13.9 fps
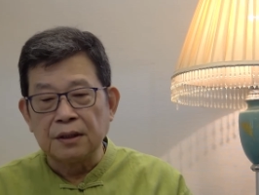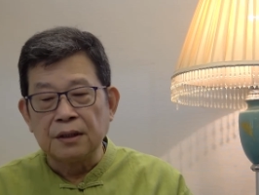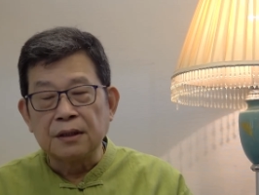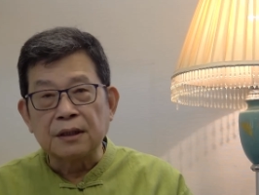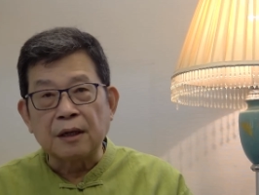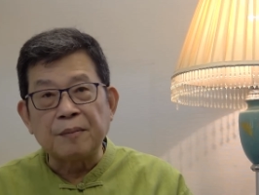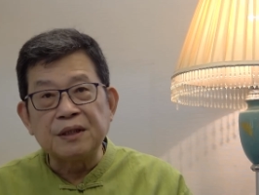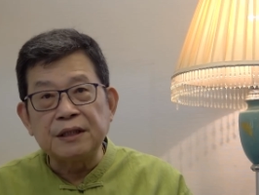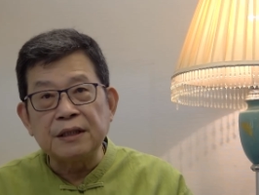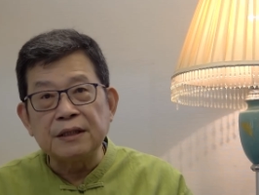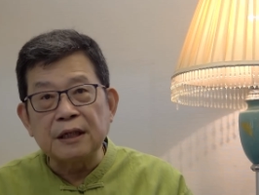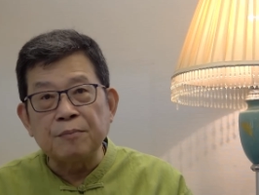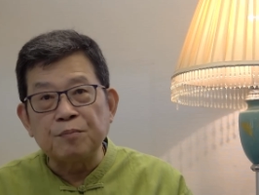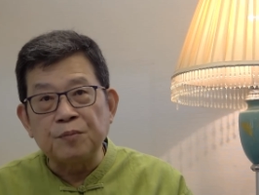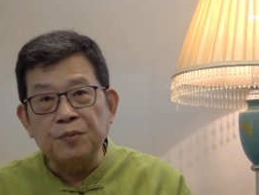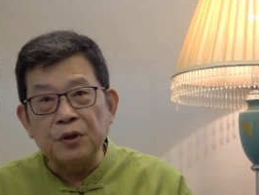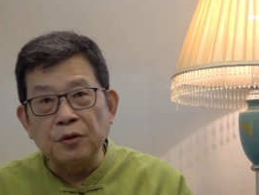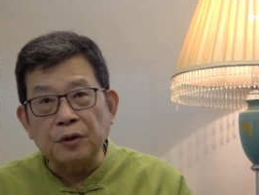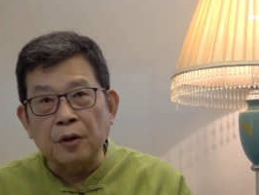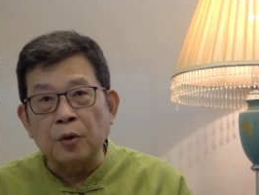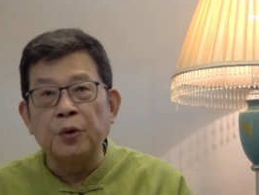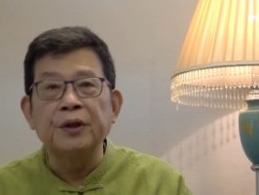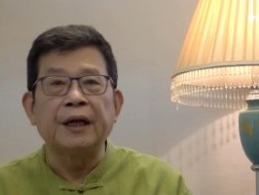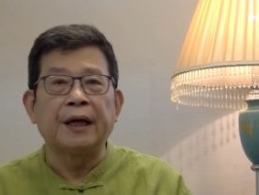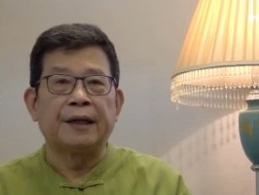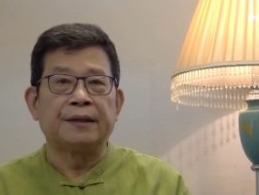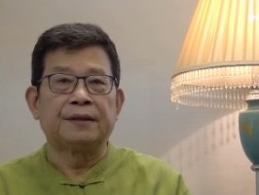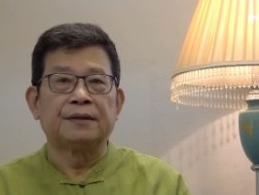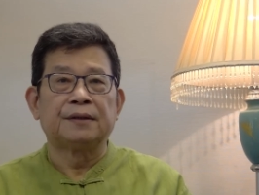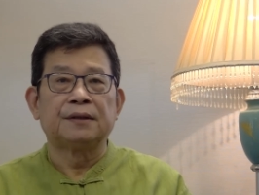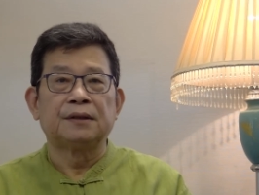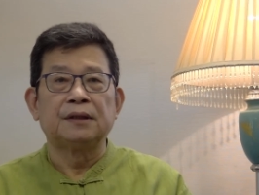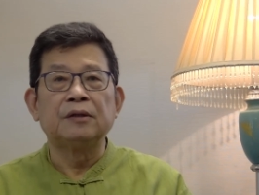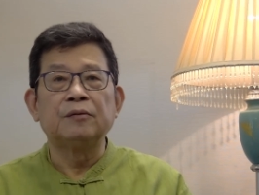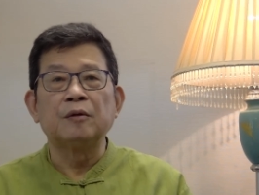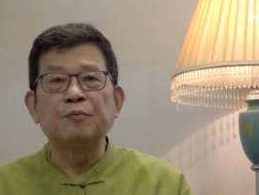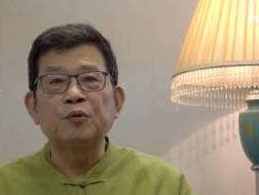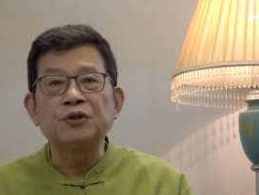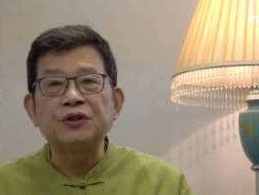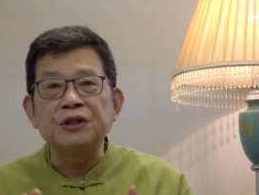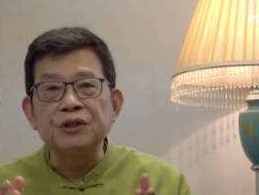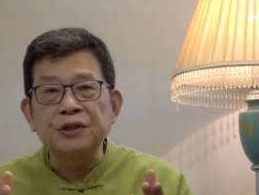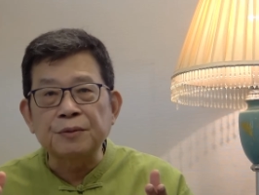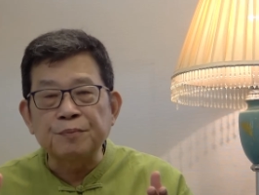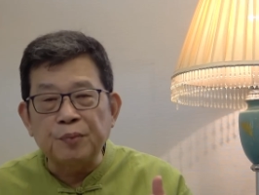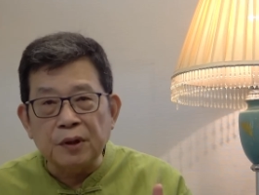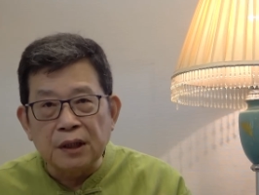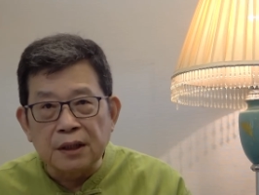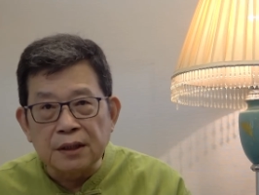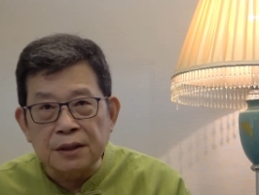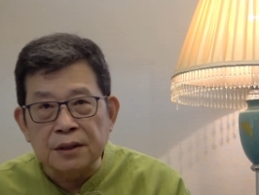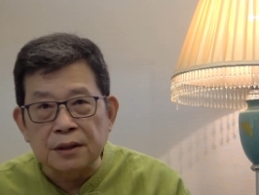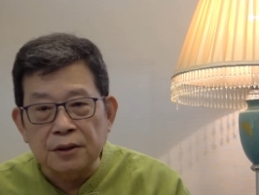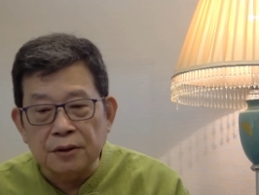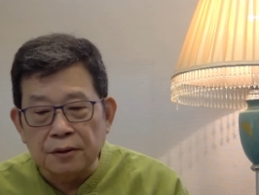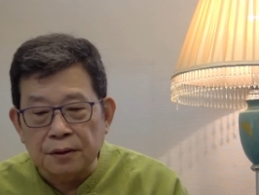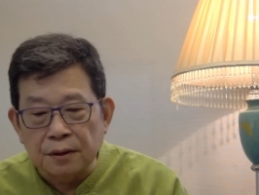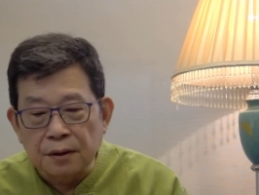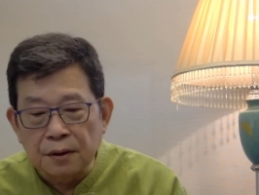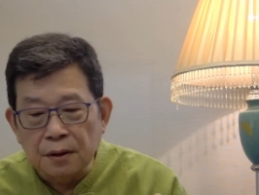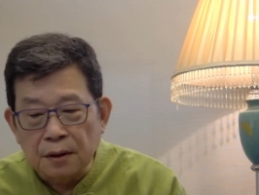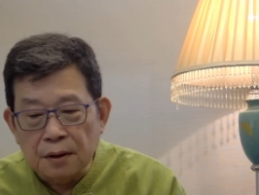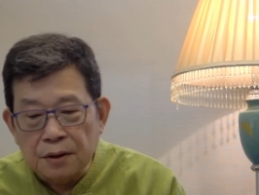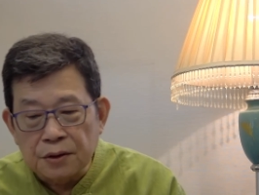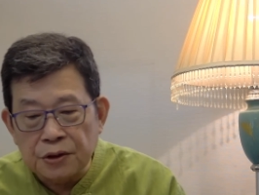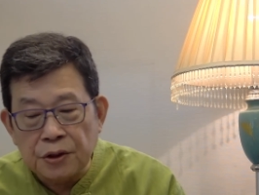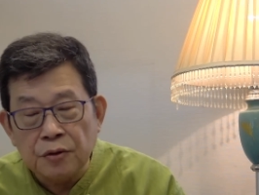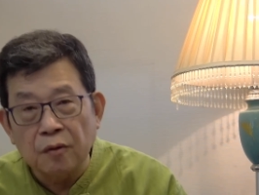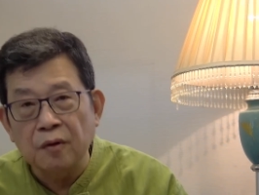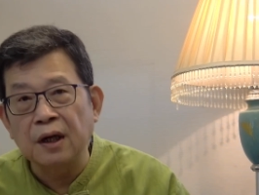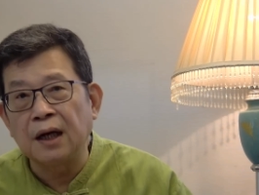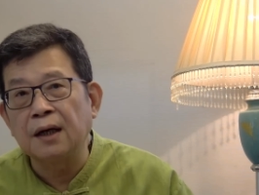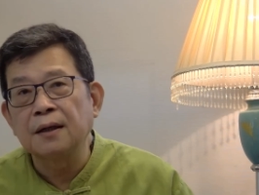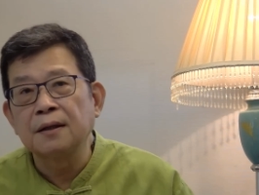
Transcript: 他们现在有点困难，因为不仅是不能使用信用卡，